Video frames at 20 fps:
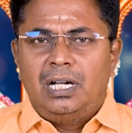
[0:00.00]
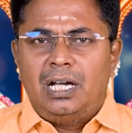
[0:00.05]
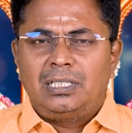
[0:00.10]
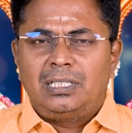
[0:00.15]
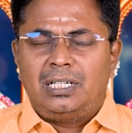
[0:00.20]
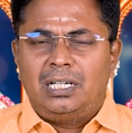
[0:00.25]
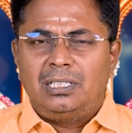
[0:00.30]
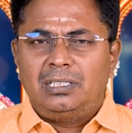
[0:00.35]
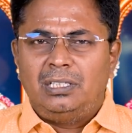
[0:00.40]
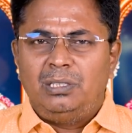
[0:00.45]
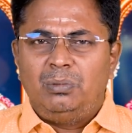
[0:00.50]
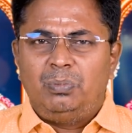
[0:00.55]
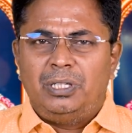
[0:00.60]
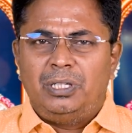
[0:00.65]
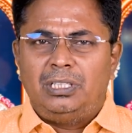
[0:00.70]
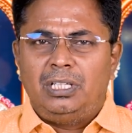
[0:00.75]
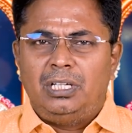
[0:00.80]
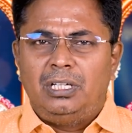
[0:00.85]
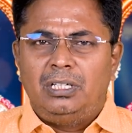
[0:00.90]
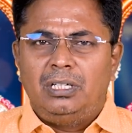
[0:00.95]
அதுக்கு அடுத்தது
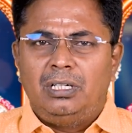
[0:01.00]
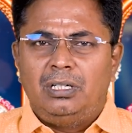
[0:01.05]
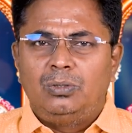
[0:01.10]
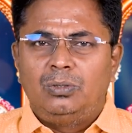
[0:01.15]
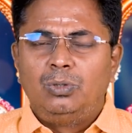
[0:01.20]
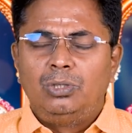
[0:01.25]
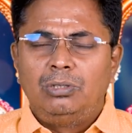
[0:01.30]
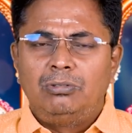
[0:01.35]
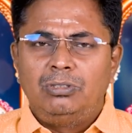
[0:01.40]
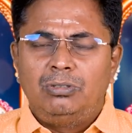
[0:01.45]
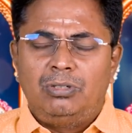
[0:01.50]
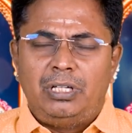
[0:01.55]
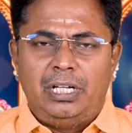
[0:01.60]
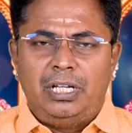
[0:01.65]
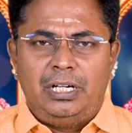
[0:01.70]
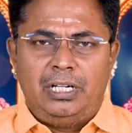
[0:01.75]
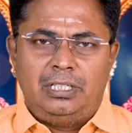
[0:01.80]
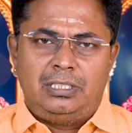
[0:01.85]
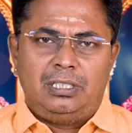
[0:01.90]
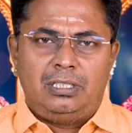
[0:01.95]
பார்த்தீங்கன்னா
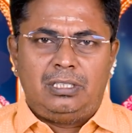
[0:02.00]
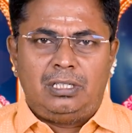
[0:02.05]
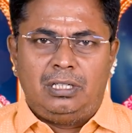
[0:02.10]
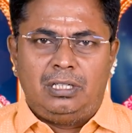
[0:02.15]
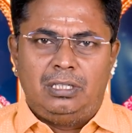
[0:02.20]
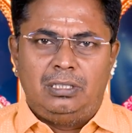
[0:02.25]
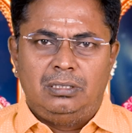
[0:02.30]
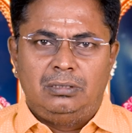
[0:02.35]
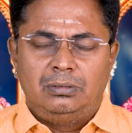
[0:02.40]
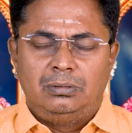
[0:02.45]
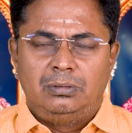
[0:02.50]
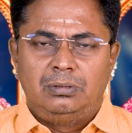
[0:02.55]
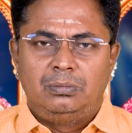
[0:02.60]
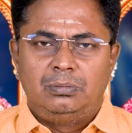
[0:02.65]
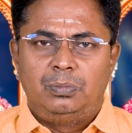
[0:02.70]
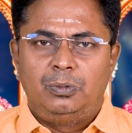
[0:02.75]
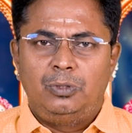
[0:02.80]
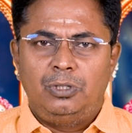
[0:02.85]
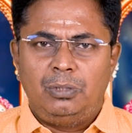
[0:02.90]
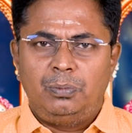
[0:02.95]
குருவனுடைய நட்சத்திரங்கள்
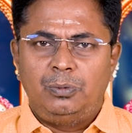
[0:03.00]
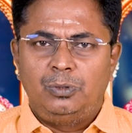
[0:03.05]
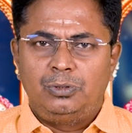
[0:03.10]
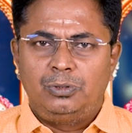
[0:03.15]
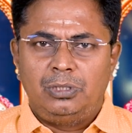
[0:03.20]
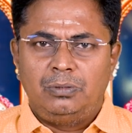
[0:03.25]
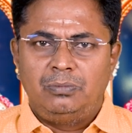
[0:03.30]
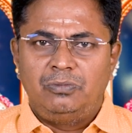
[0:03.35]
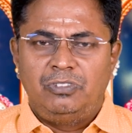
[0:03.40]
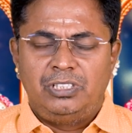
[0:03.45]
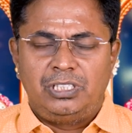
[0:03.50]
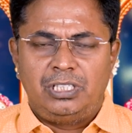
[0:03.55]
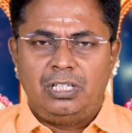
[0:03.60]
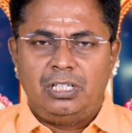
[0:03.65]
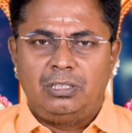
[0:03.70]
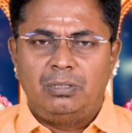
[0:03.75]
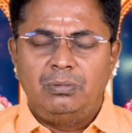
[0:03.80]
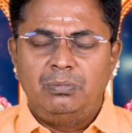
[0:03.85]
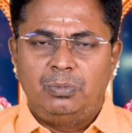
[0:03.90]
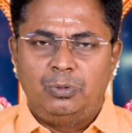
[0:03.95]
புனர்பூசம்
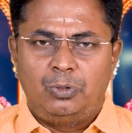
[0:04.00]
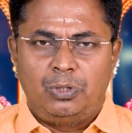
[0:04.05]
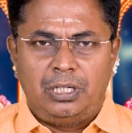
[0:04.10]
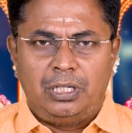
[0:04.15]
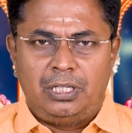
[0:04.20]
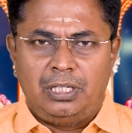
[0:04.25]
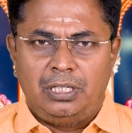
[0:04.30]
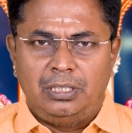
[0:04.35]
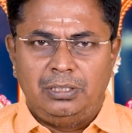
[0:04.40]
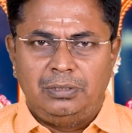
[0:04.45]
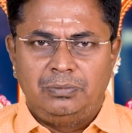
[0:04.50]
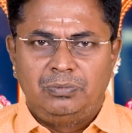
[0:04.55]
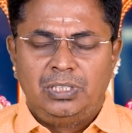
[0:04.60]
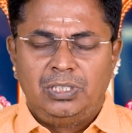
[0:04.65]
விசாகம் பூரட்டாது